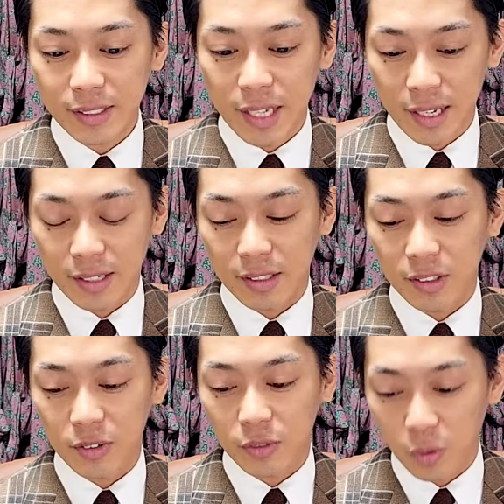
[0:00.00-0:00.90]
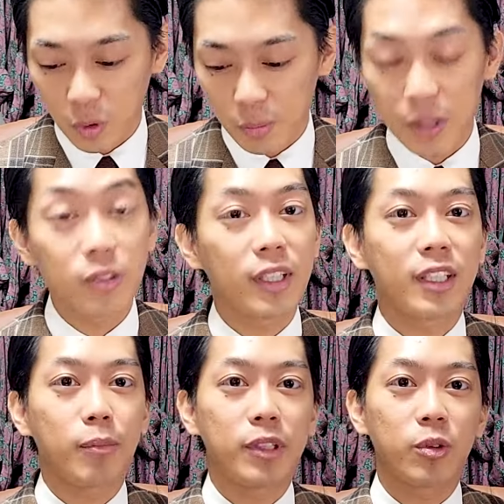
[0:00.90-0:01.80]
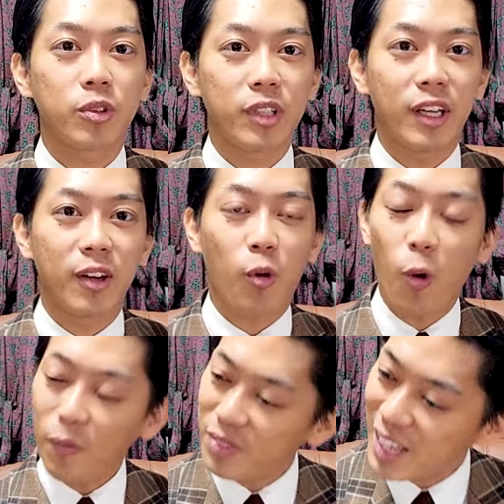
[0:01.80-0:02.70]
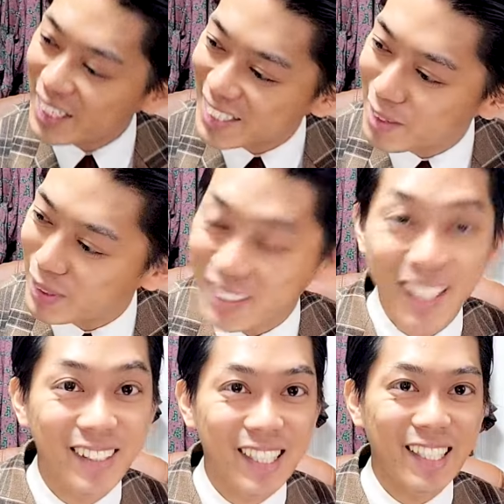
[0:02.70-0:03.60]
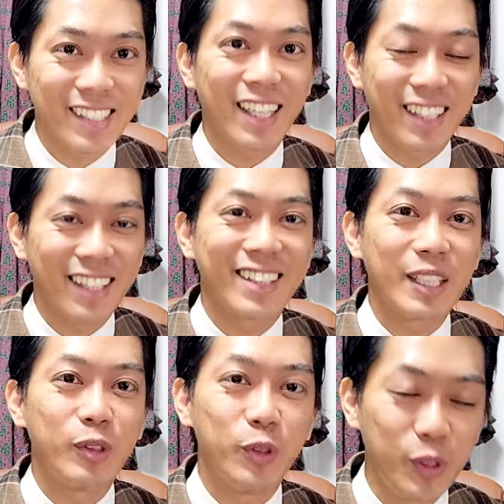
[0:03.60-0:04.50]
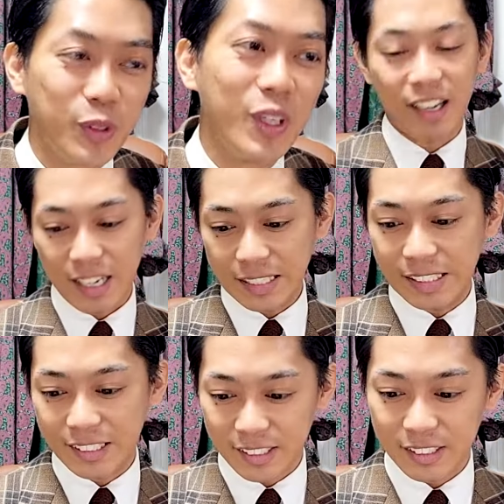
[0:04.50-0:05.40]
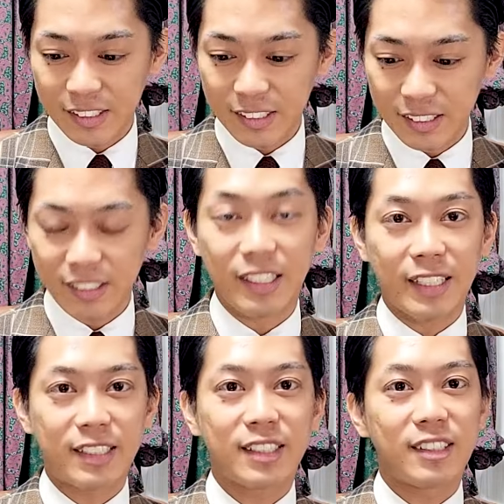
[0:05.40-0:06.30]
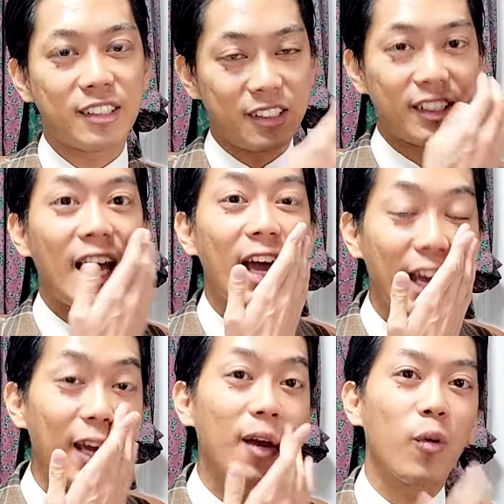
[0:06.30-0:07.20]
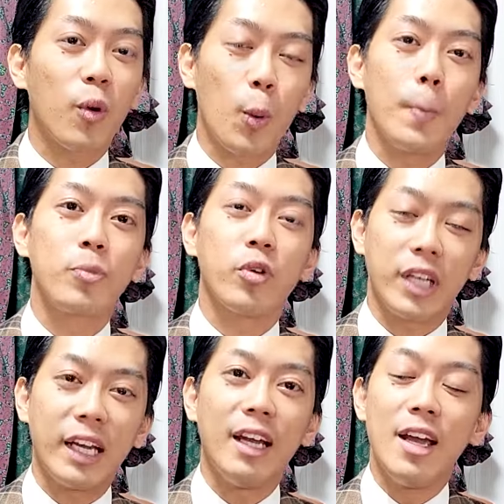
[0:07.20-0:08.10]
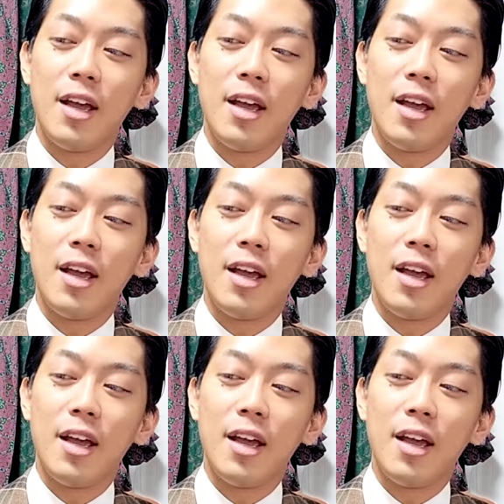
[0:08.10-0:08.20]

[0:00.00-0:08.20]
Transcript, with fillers: 試験を、まあ、受けてた身として、こんなに厳しかったりしたっけっていう感じですね、これ本当に。